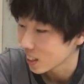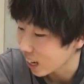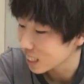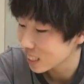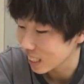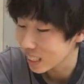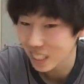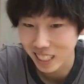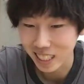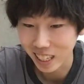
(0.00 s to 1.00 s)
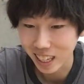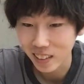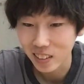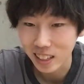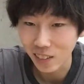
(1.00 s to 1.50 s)
明日ついにね、
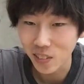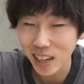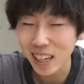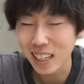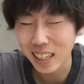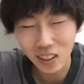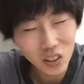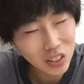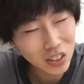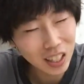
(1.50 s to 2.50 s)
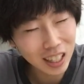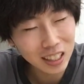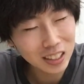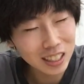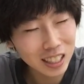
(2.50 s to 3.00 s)
やっぱ細田監
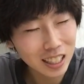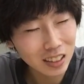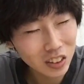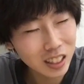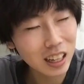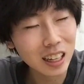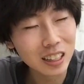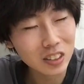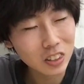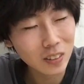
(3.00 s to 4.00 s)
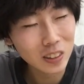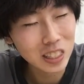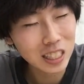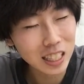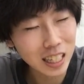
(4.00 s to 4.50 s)
督じゃない細田監督とかも
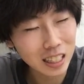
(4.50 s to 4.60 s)
新海